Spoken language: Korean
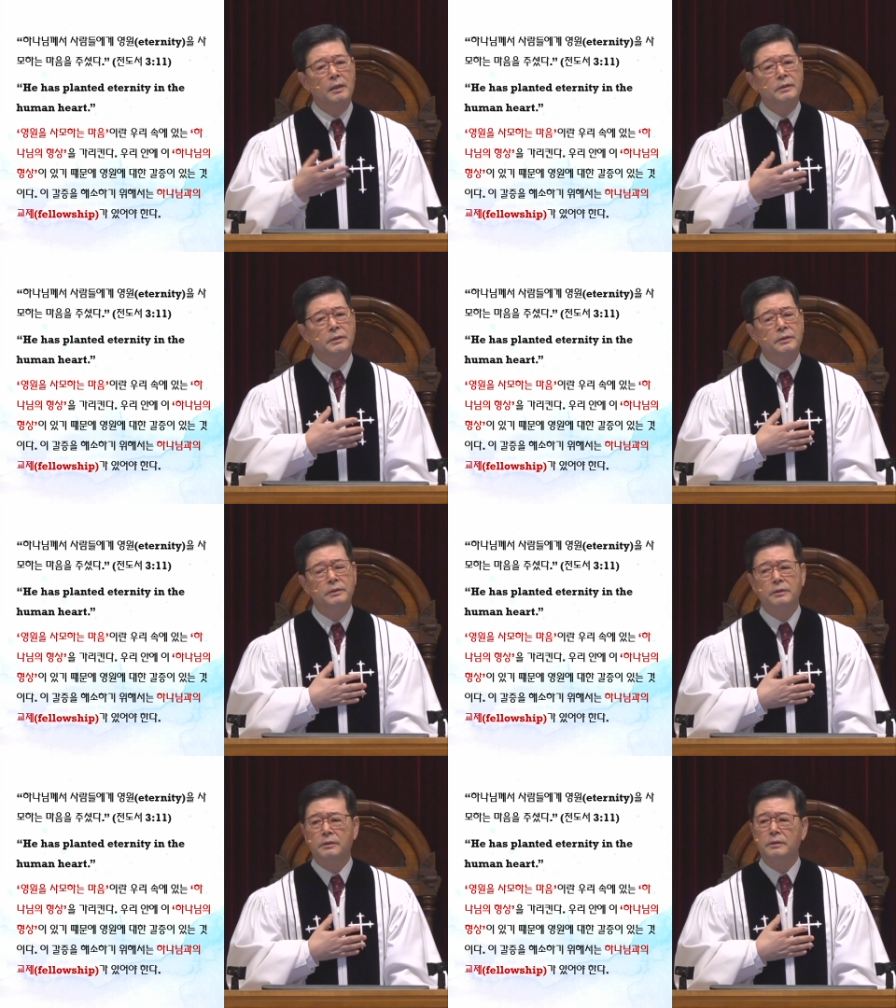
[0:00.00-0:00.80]

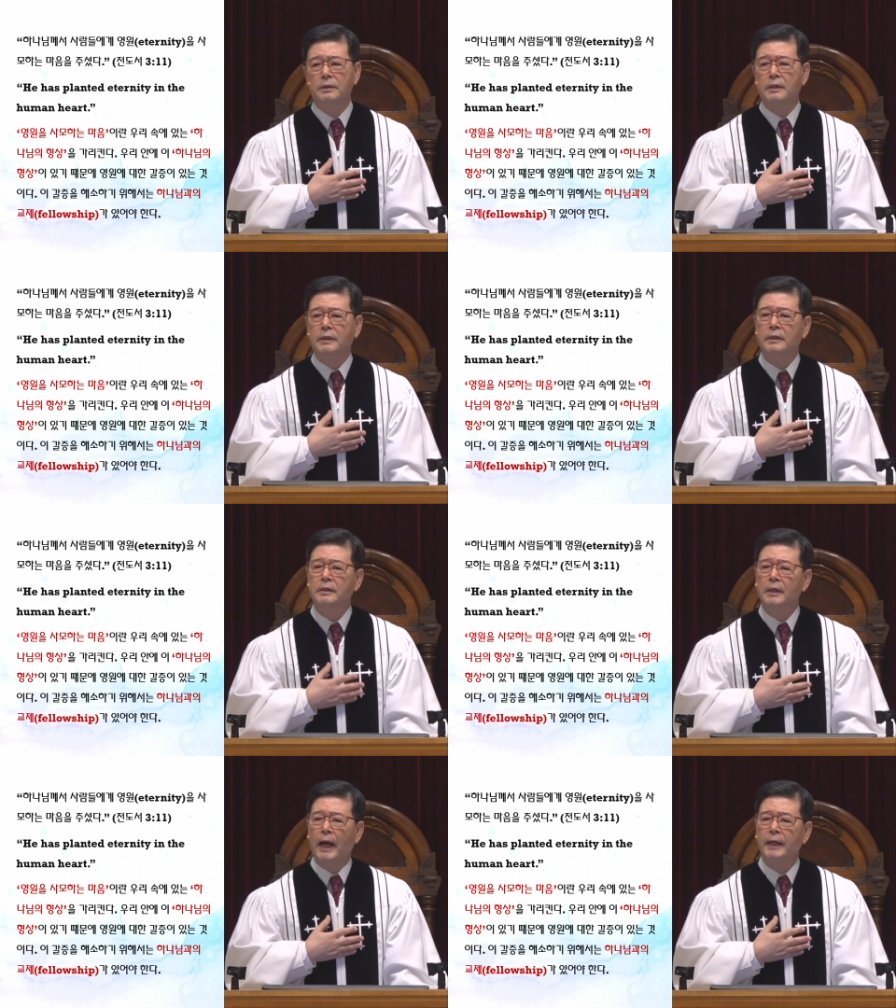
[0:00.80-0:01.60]
그
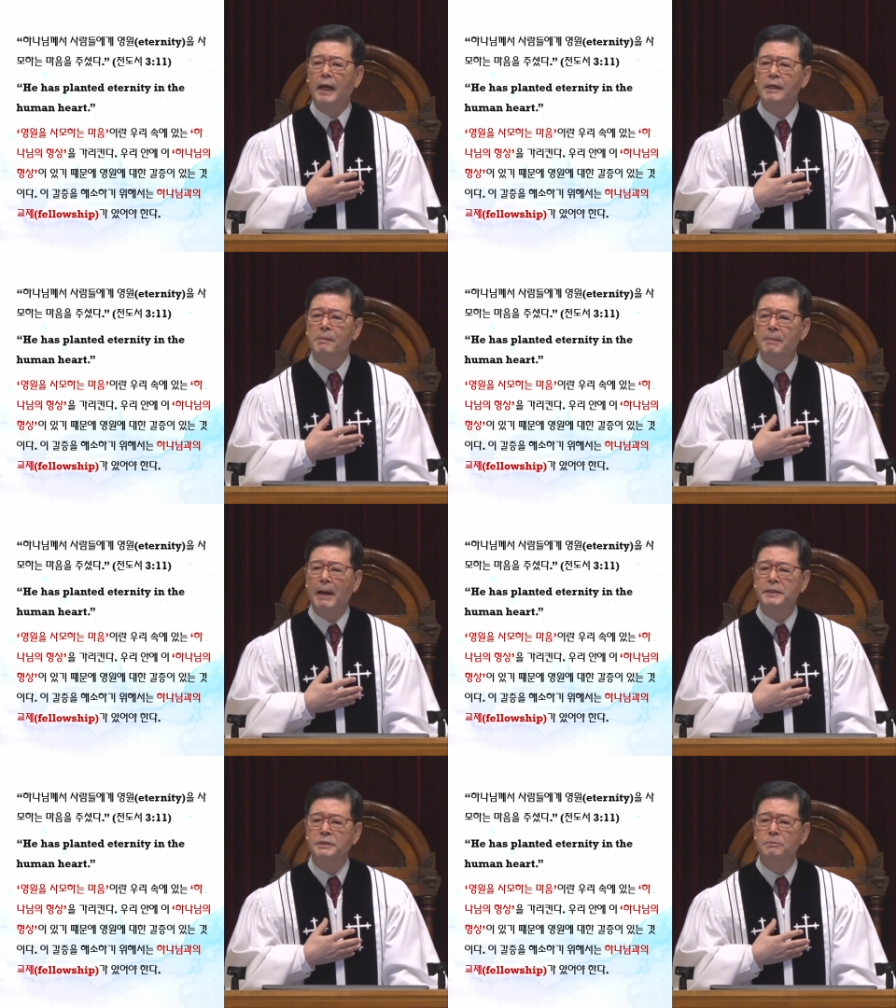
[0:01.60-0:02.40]
하나님의
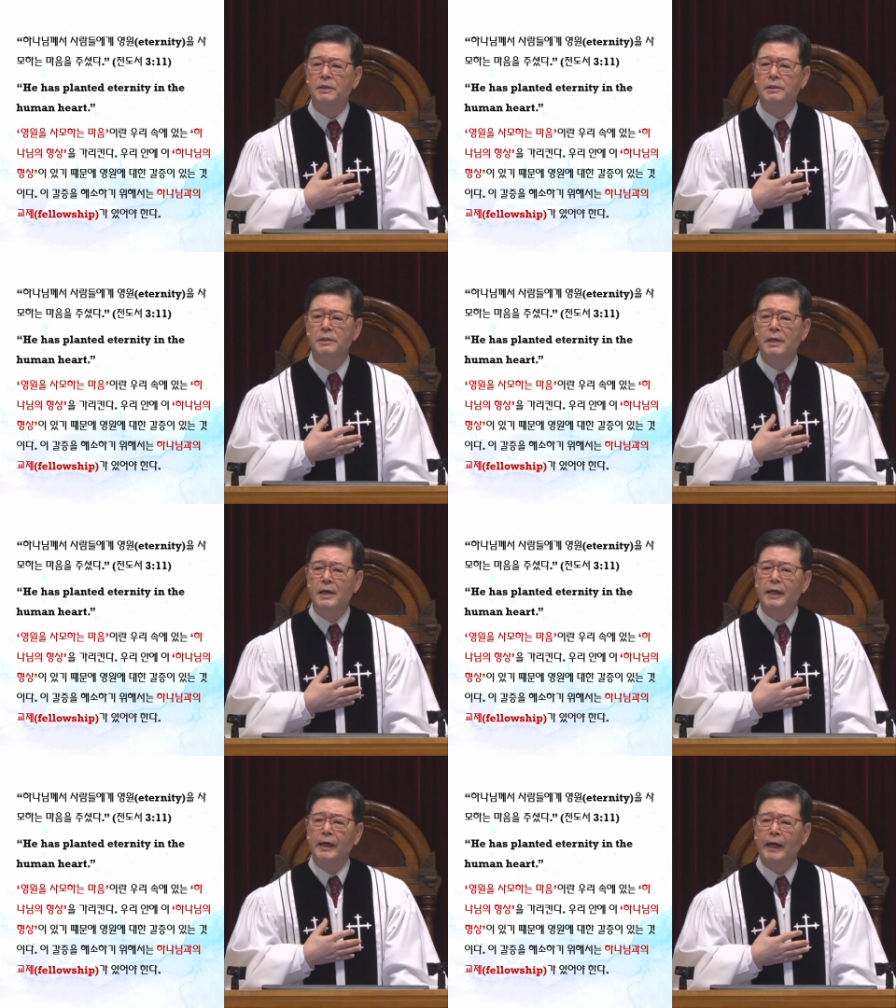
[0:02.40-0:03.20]
말씀을
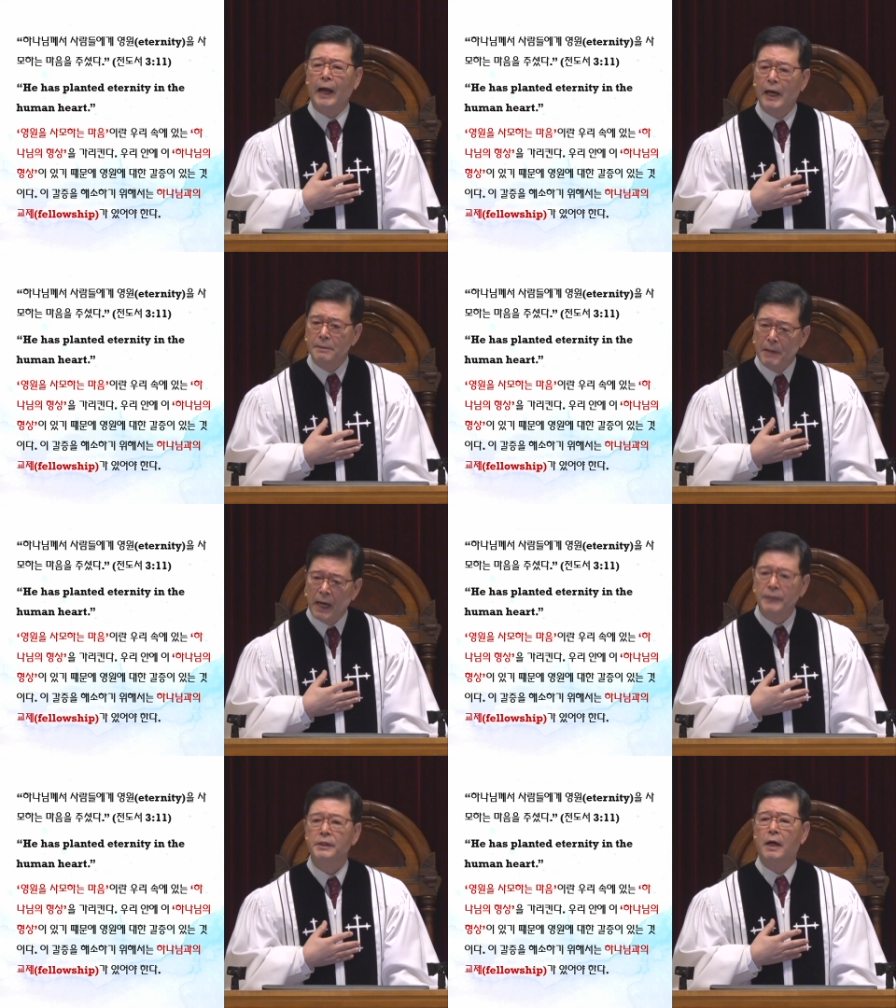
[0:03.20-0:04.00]

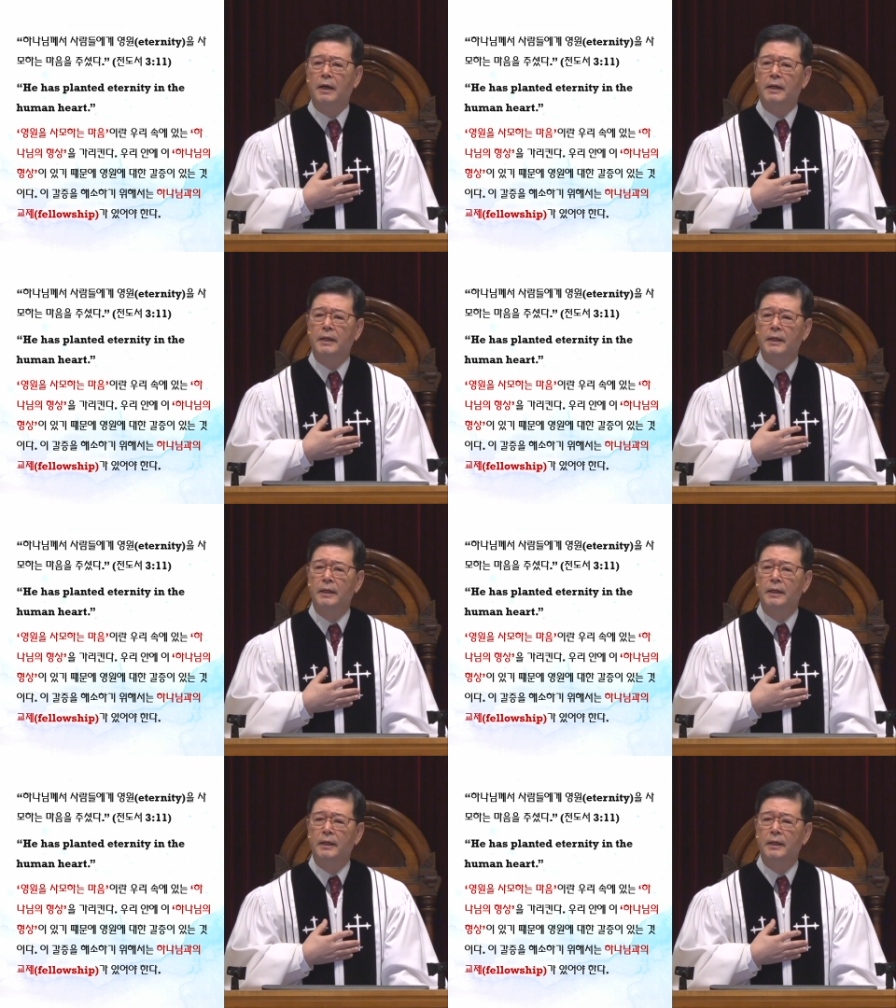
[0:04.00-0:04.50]
갈망한다.